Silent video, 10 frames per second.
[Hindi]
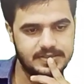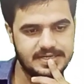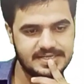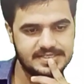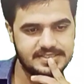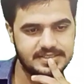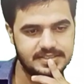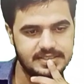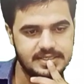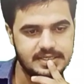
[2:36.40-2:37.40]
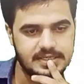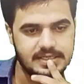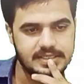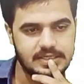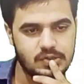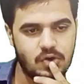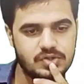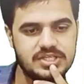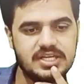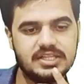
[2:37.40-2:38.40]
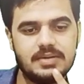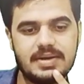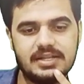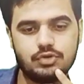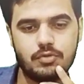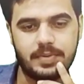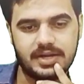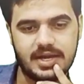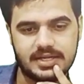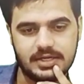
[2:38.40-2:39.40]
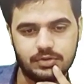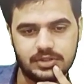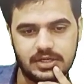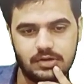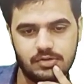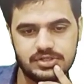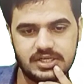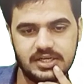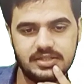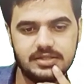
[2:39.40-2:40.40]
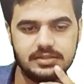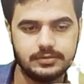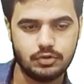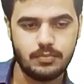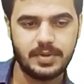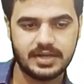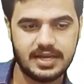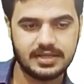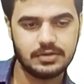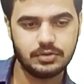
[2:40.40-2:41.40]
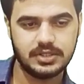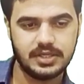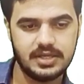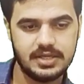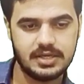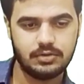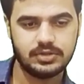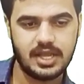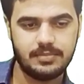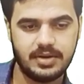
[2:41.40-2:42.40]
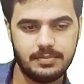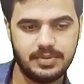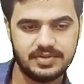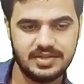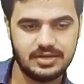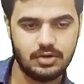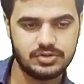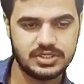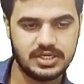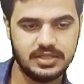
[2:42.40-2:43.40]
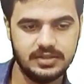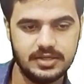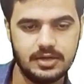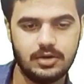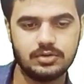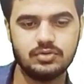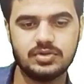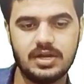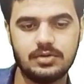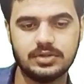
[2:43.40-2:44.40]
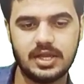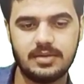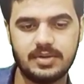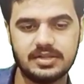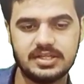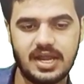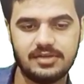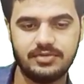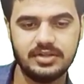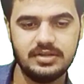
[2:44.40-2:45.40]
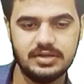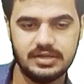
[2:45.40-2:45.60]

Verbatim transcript: नेक्स्ट लॉजिक गेट हमारा दो प्रकार के होते हैं लॉजिक गेट दो प्रकार के होते हैं एक होता है हमारा बेसिक लॉजिक गेट और दूसरा होता है हमारा डिराइवेड